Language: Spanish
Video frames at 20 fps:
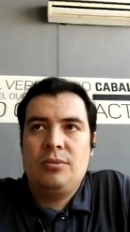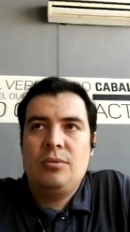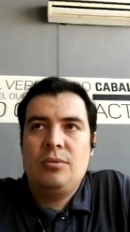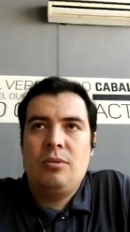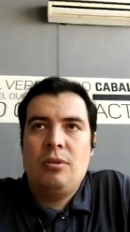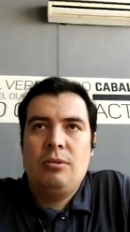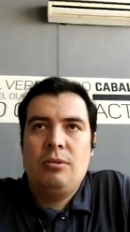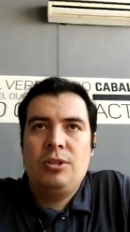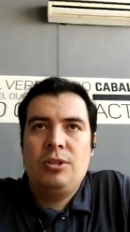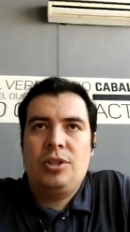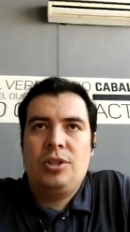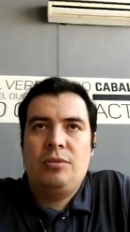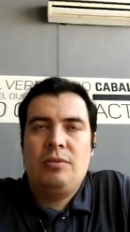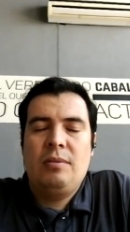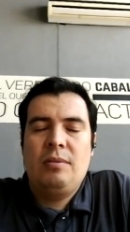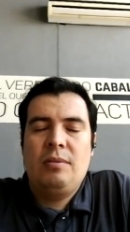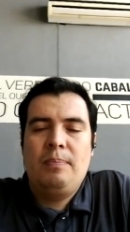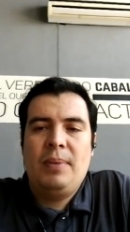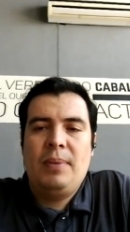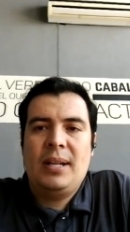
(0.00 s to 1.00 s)
un coach
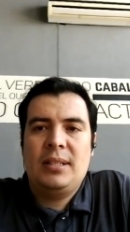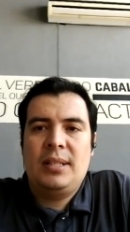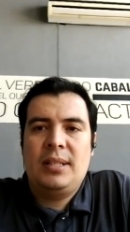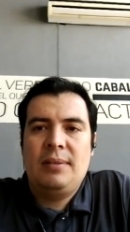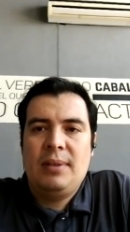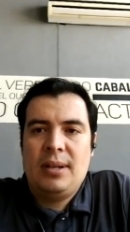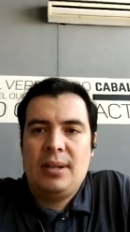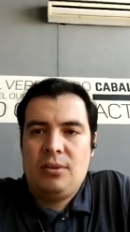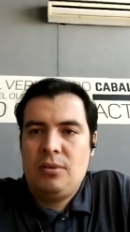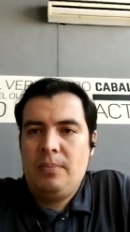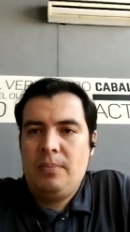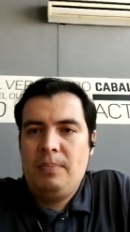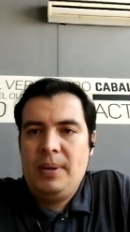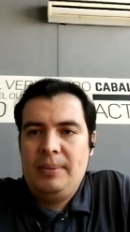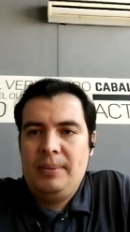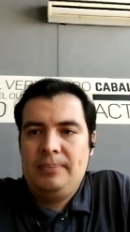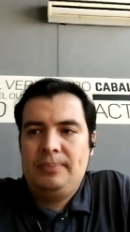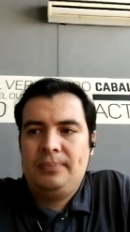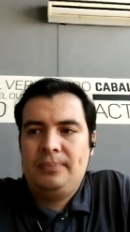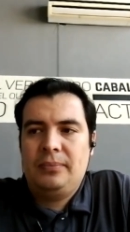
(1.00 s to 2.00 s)
nuevo para Sivacopa
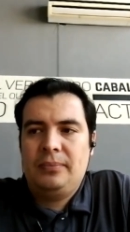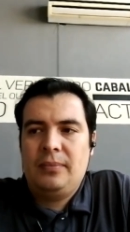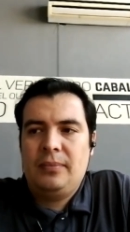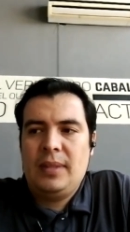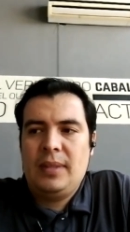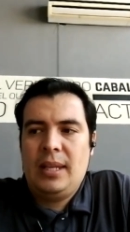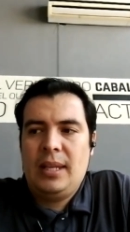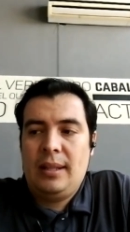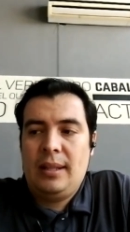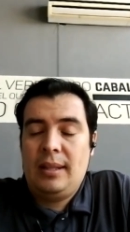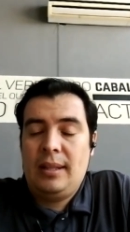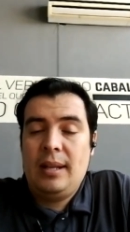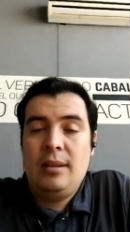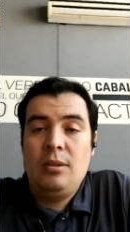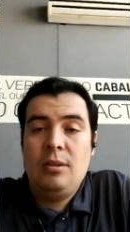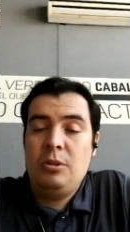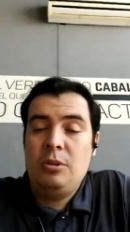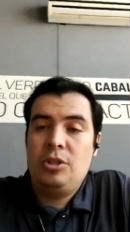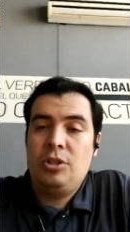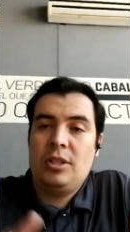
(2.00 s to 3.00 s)
Ha
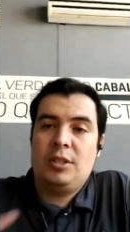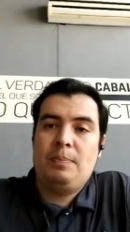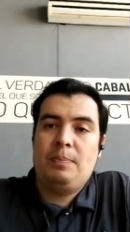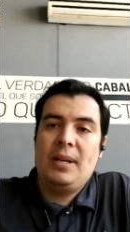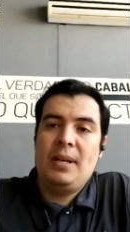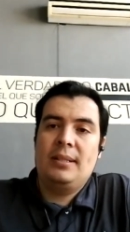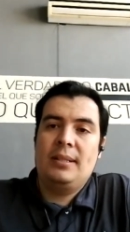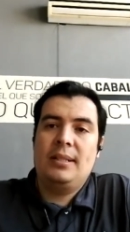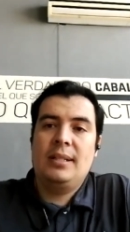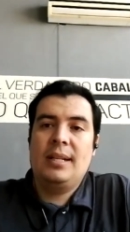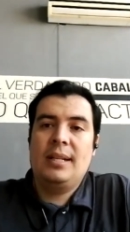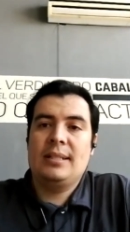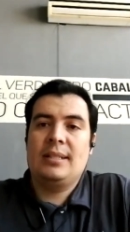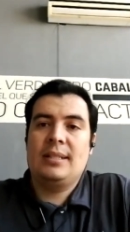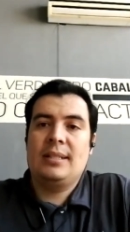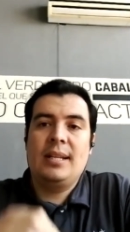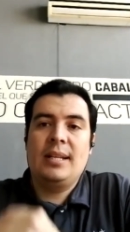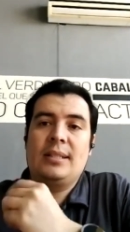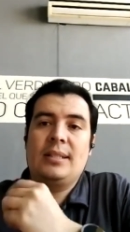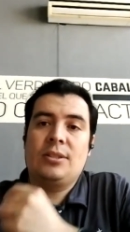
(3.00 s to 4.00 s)
tenido mucha experiencia en las
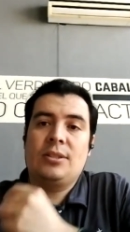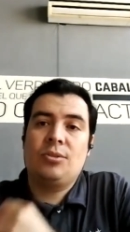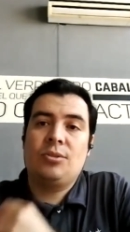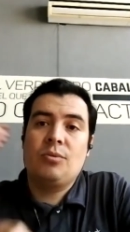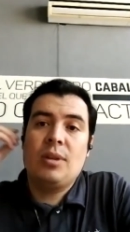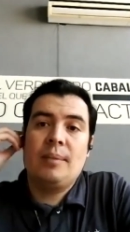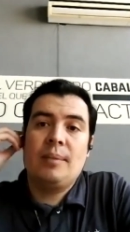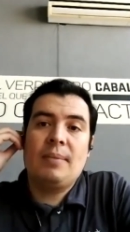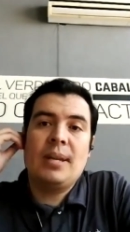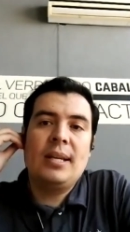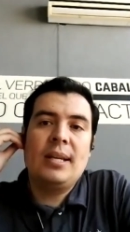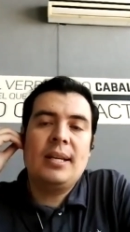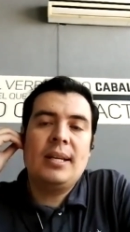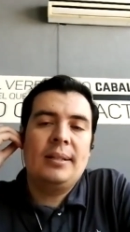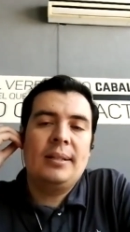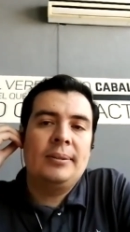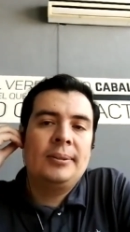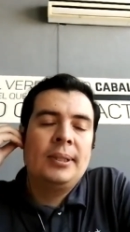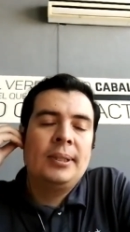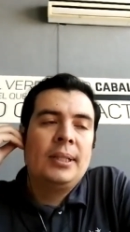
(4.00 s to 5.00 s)
ligas de
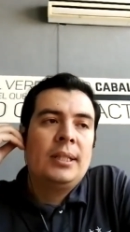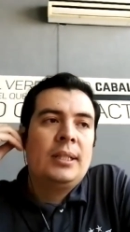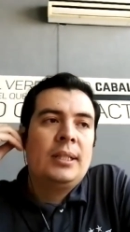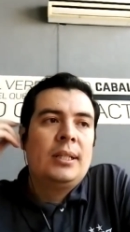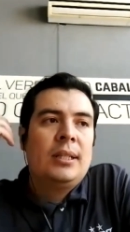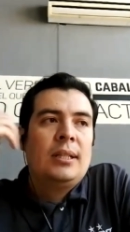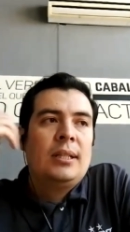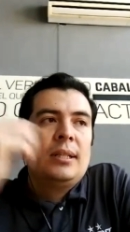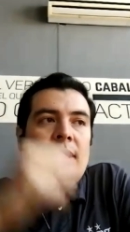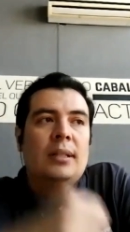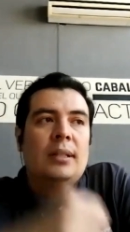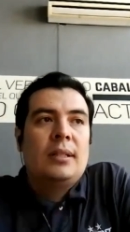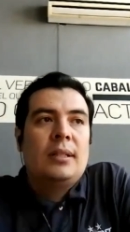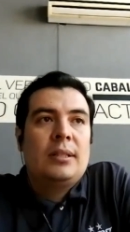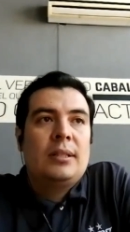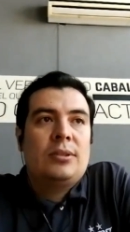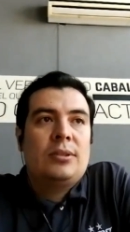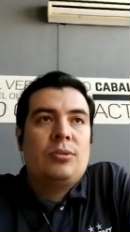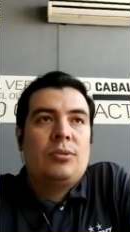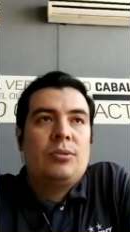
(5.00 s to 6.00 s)
Sudamérica.
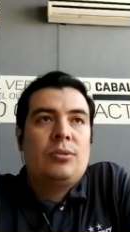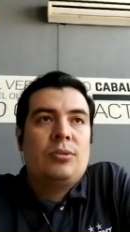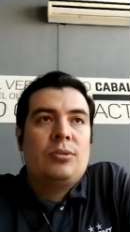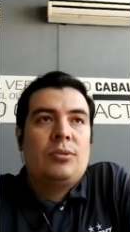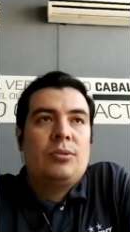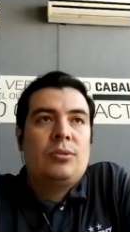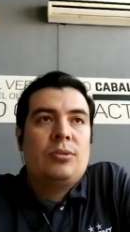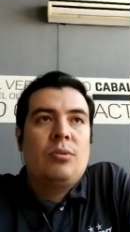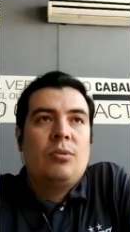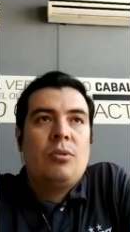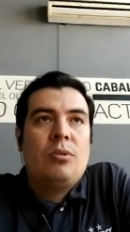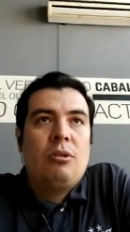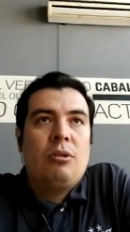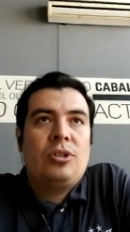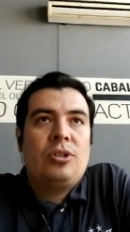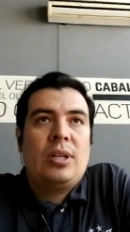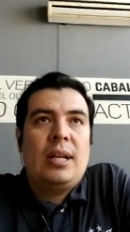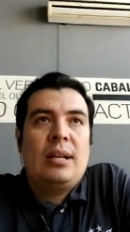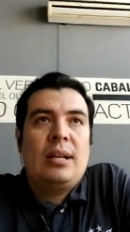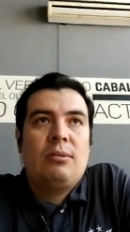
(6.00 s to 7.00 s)
Es un coach
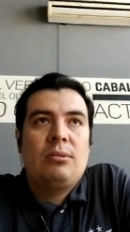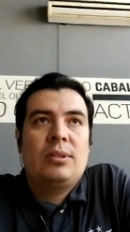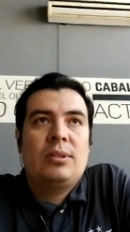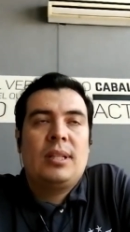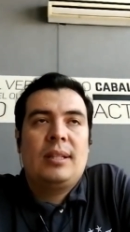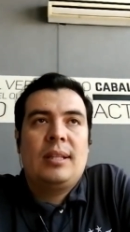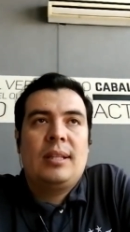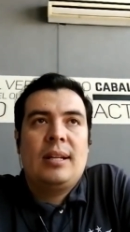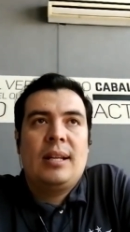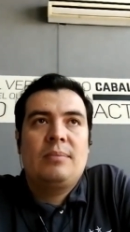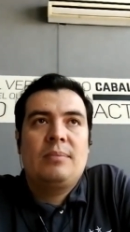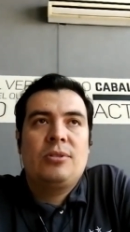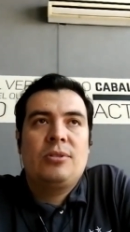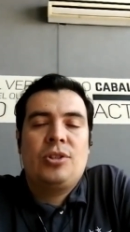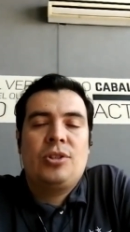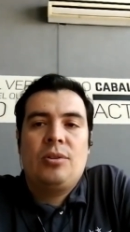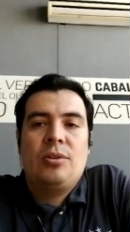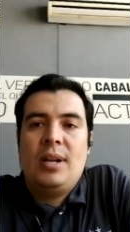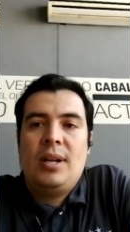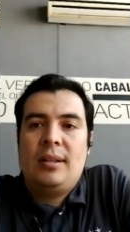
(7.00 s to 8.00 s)
que le gusta tener
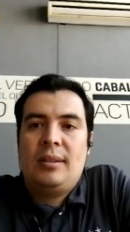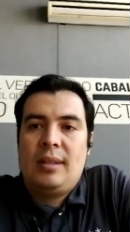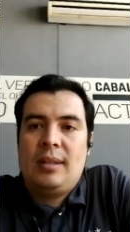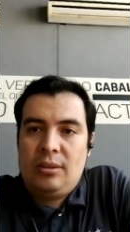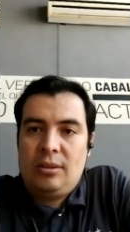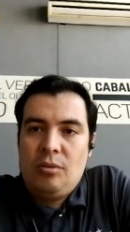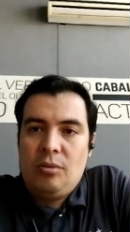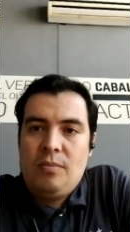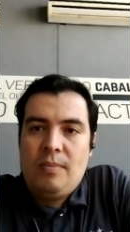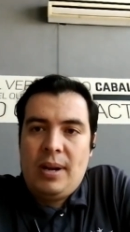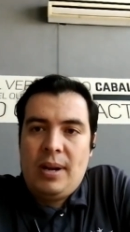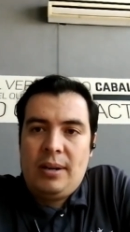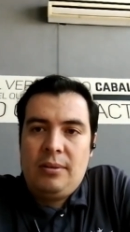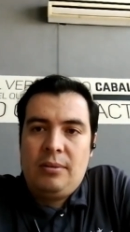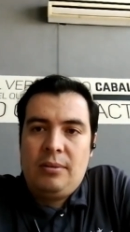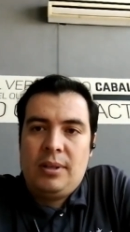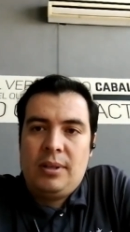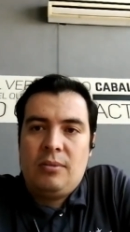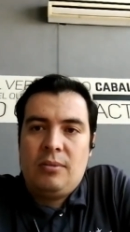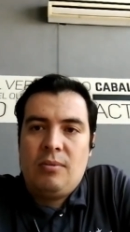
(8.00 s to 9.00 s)
mucho el trato humano con
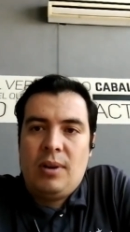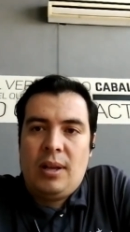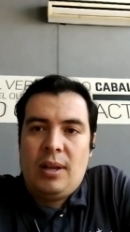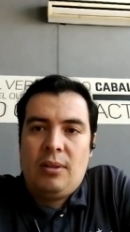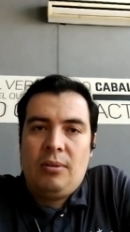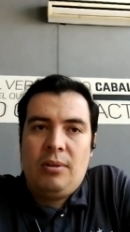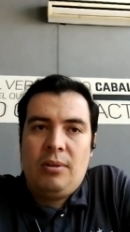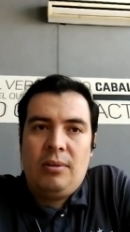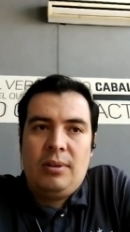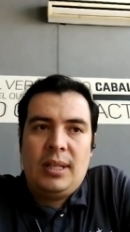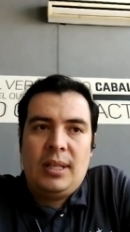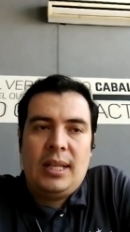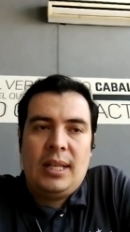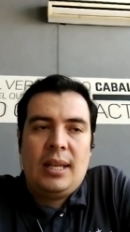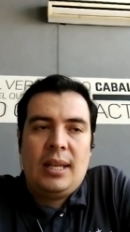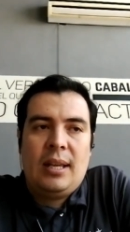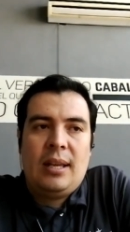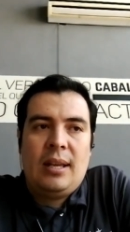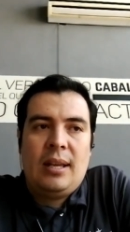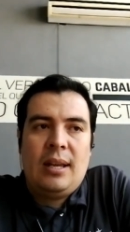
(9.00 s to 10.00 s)
el jugador,
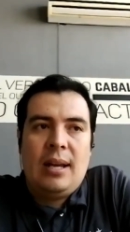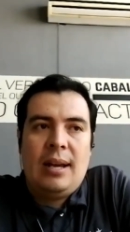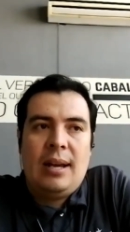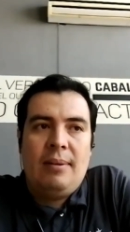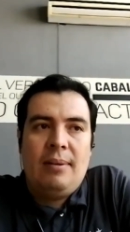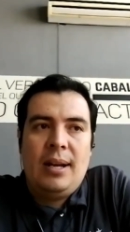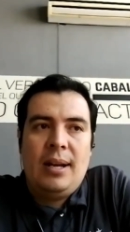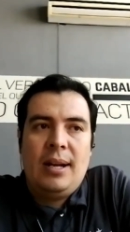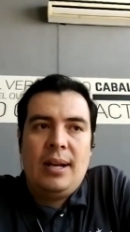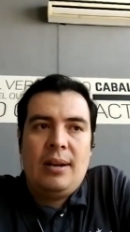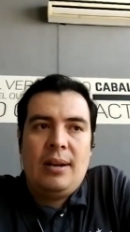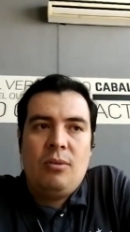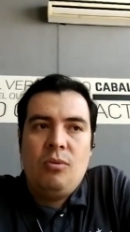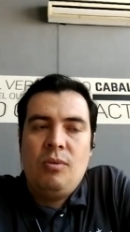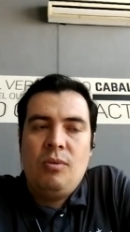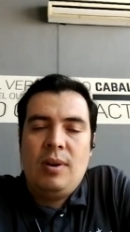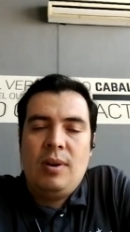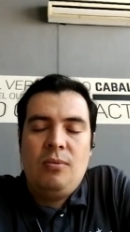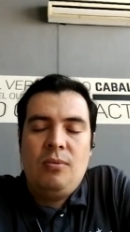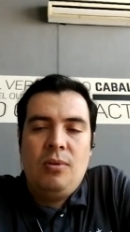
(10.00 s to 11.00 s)
que habla uno
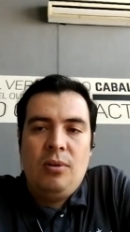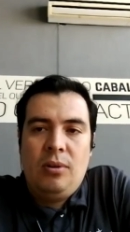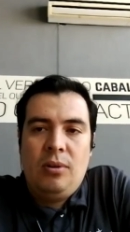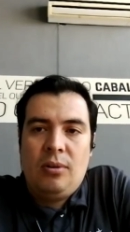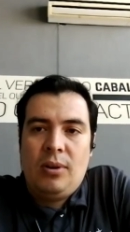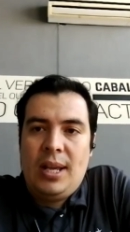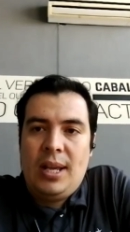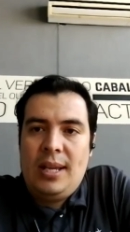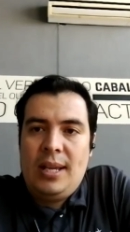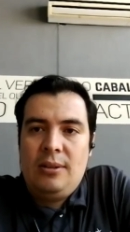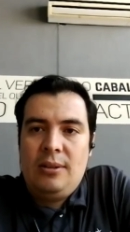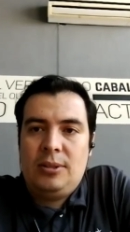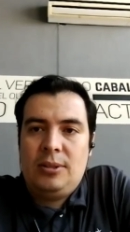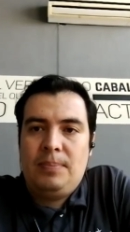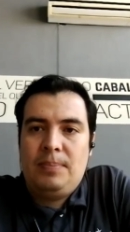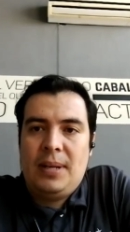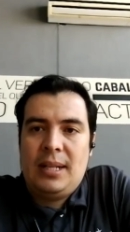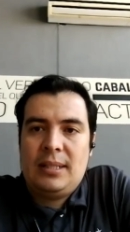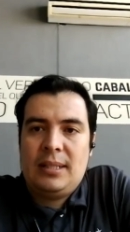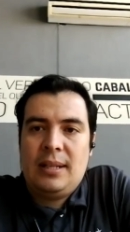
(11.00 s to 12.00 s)
a uno con ellos
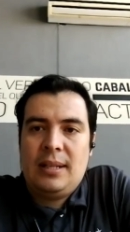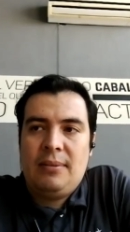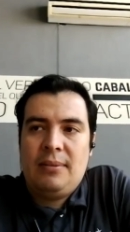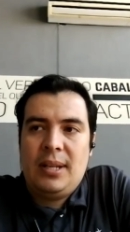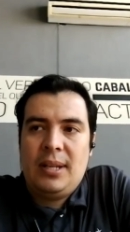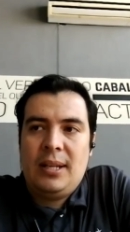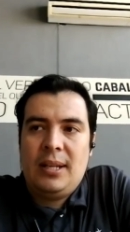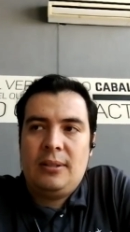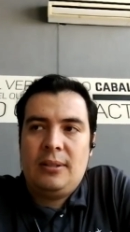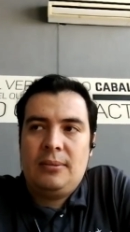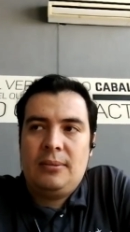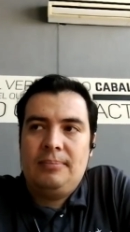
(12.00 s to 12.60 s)
para saber,